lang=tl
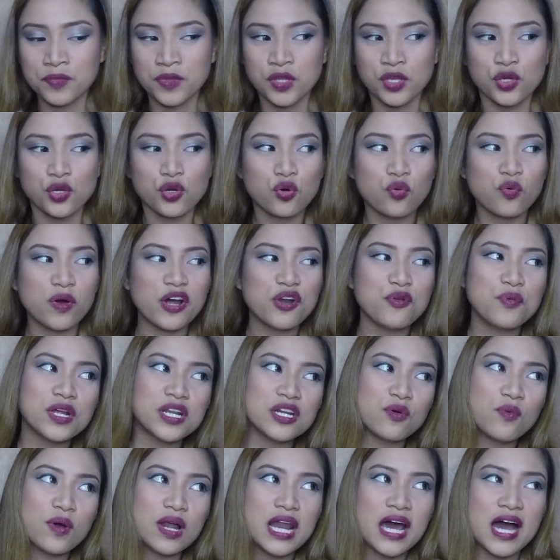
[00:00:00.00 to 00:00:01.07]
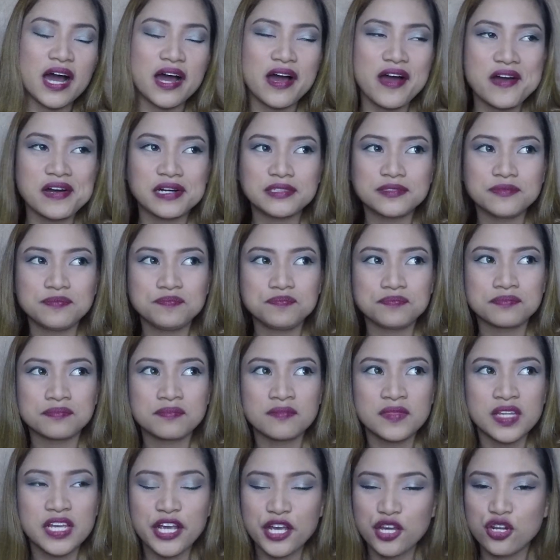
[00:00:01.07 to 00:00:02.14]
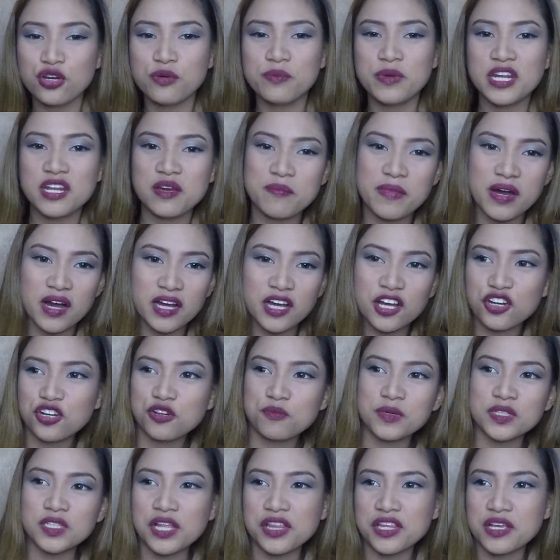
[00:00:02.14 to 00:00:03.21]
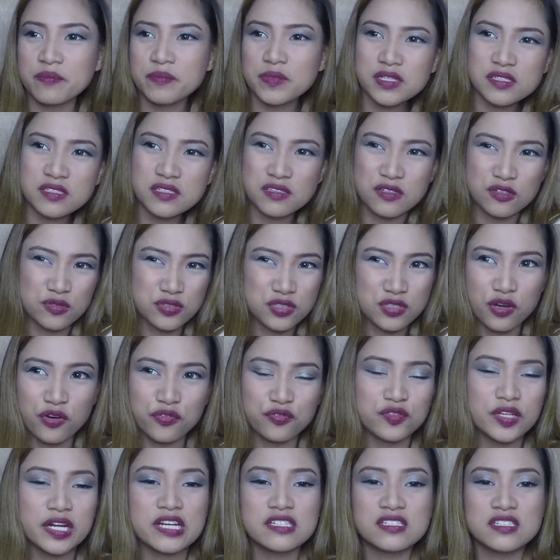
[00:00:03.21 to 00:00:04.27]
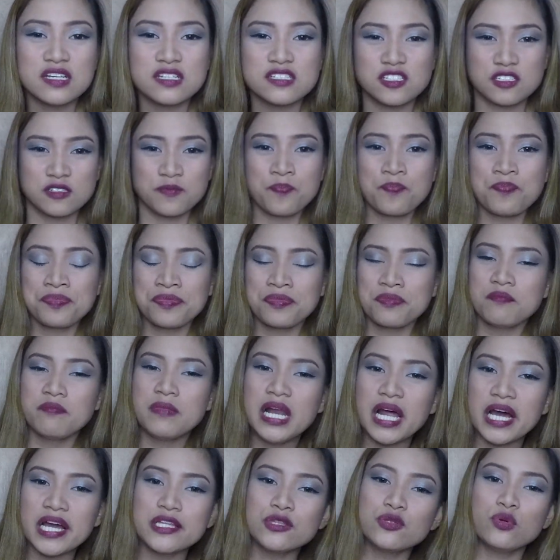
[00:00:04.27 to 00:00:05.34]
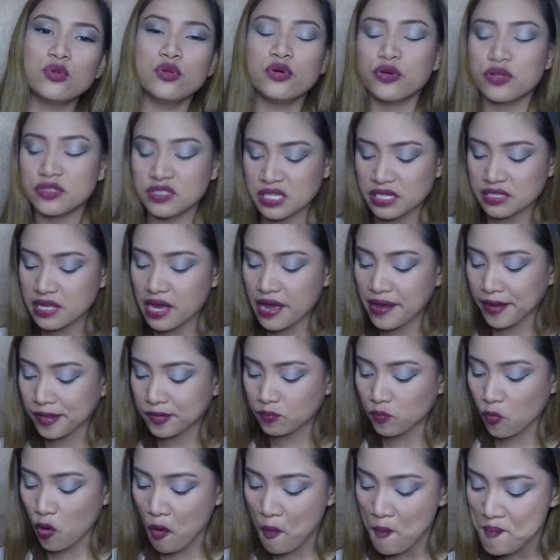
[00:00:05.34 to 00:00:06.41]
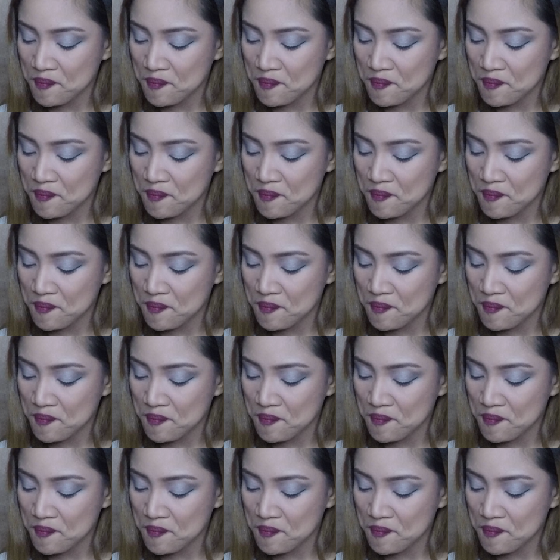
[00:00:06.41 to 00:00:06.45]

yung one week na wala kang iinumin ng mga ganang matatamis, soft drinks is malaking tulong sa diet mo.